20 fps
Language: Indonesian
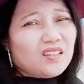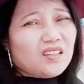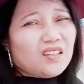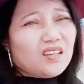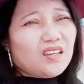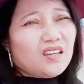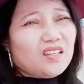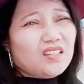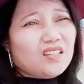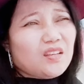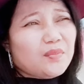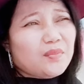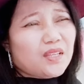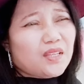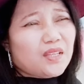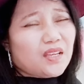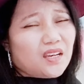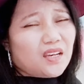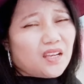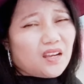Hujan jam
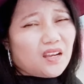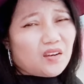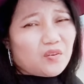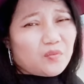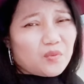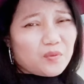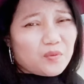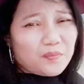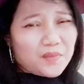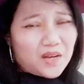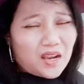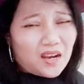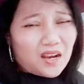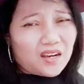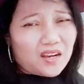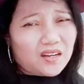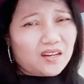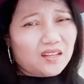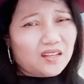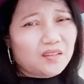segini aku belum
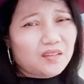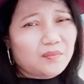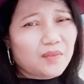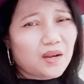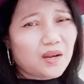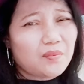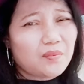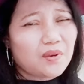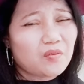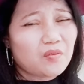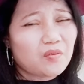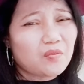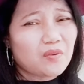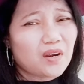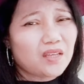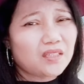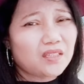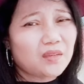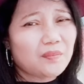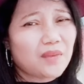berangkat nanti malam aku
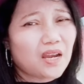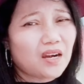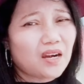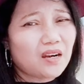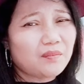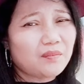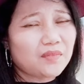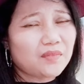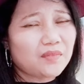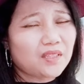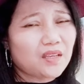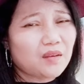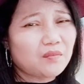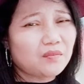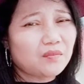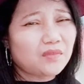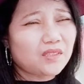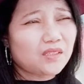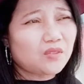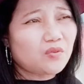pulangnya malam jam
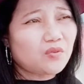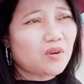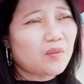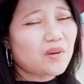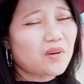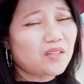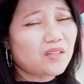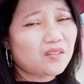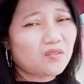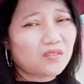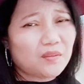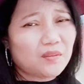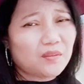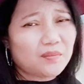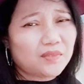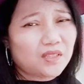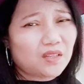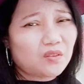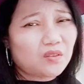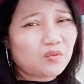12 atau jam
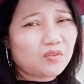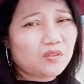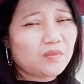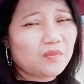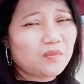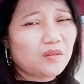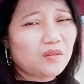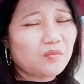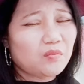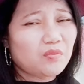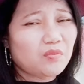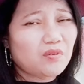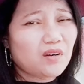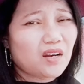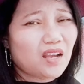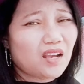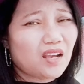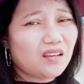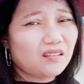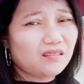1 sih baru
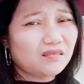pulang